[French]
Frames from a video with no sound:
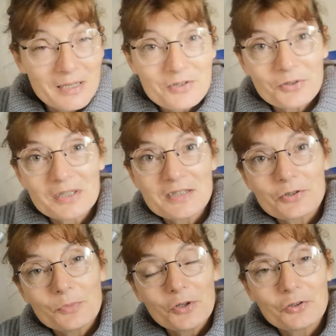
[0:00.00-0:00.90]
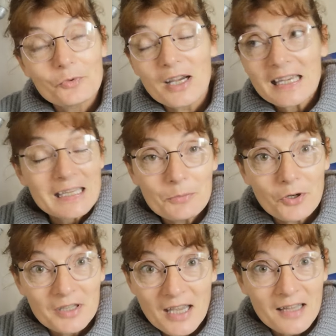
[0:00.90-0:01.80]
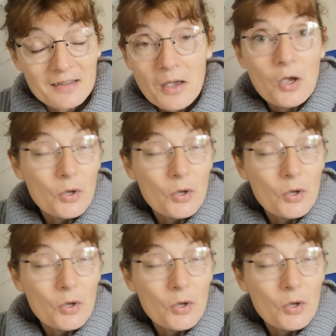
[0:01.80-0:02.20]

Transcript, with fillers: plein de gens qui se moquent de moi et qui me regardent